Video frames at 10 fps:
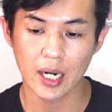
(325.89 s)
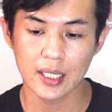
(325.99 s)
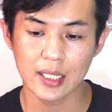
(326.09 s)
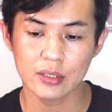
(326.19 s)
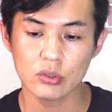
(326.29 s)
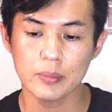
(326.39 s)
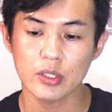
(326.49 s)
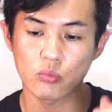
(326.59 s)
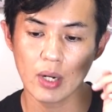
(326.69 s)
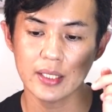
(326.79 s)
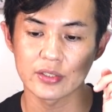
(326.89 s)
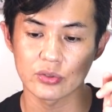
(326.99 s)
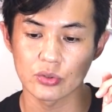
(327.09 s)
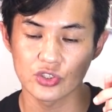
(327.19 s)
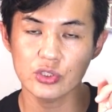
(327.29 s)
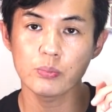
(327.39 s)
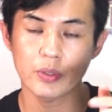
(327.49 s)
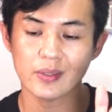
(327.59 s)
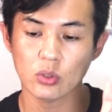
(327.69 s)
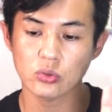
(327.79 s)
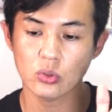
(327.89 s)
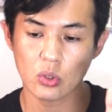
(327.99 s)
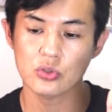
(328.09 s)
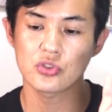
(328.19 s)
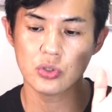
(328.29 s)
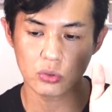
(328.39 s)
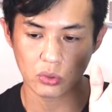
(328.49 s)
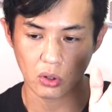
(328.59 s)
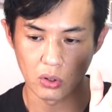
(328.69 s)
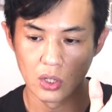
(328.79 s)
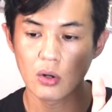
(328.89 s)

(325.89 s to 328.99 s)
アラートレベル1にする準備は整っちょると。